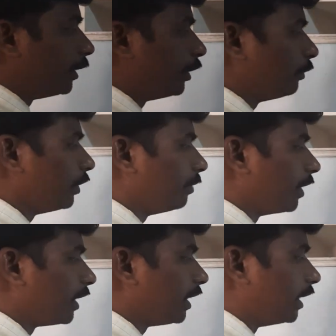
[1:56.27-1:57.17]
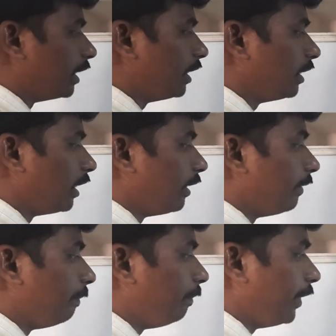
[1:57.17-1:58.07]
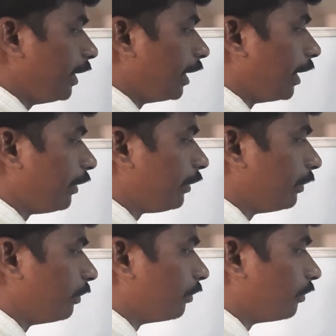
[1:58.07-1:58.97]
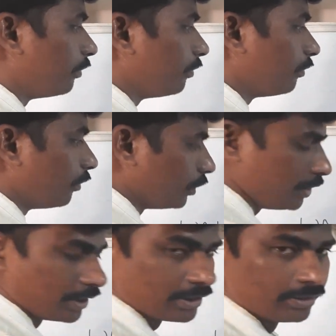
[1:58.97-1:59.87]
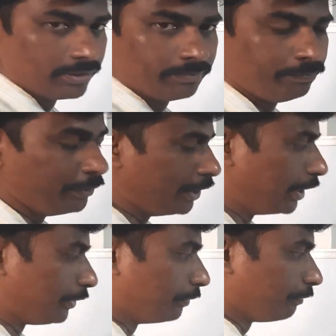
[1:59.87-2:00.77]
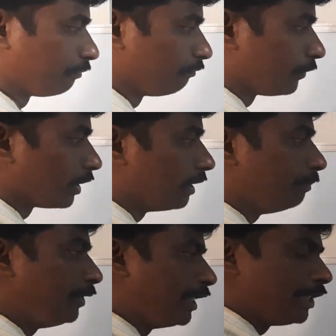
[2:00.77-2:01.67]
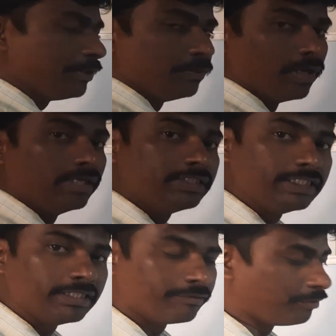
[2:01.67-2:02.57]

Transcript: దీని నుండి మనకి పిఏక్యూ వచ్చేస్తుంది పిఏక్యూ పిఏక్యూ నాన్ సింగులర్